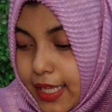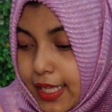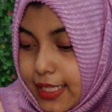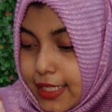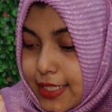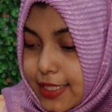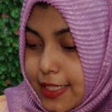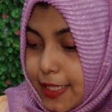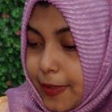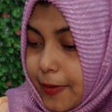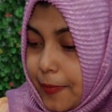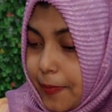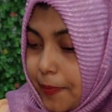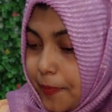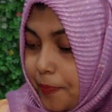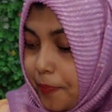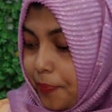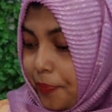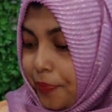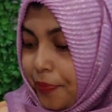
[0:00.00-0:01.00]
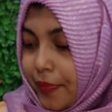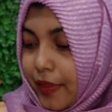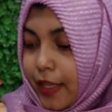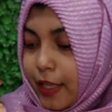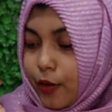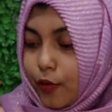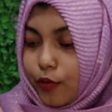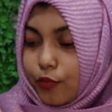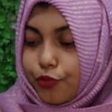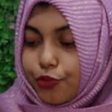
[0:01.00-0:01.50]
এই যে
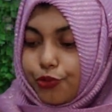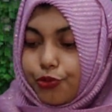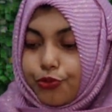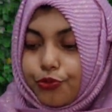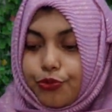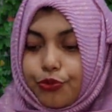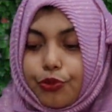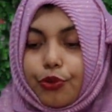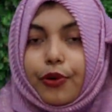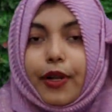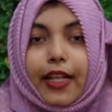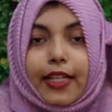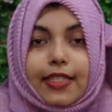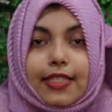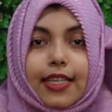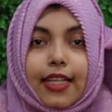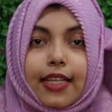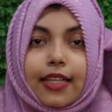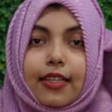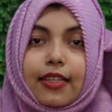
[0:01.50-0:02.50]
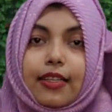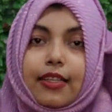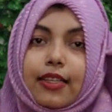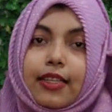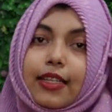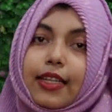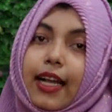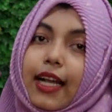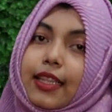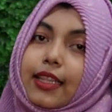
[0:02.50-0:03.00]
এরকম সুন্দর একটা
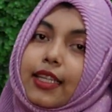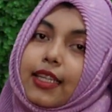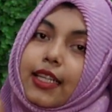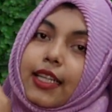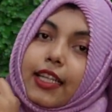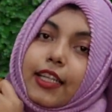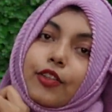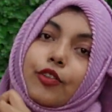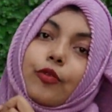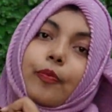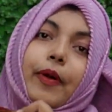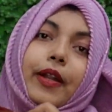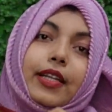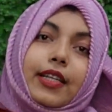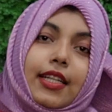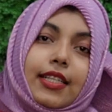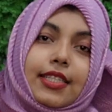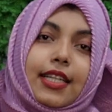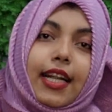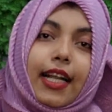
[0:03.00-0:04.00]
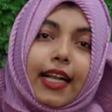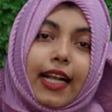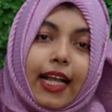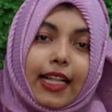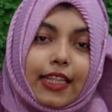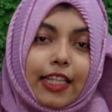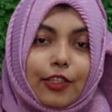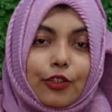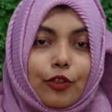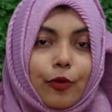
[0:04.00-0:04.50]
কাতানের দোপাট্টা যারা
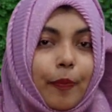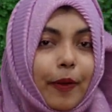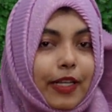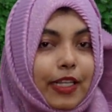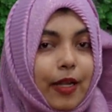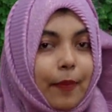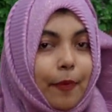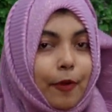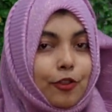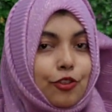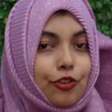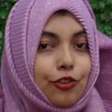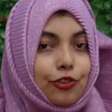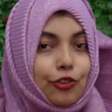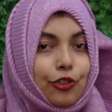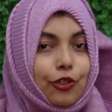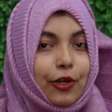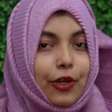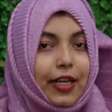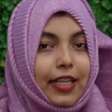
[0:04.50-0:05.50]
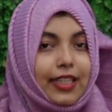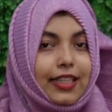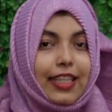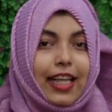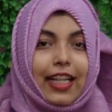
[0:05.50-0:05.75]
কাতান দোপাট্টা পছন্দ করেন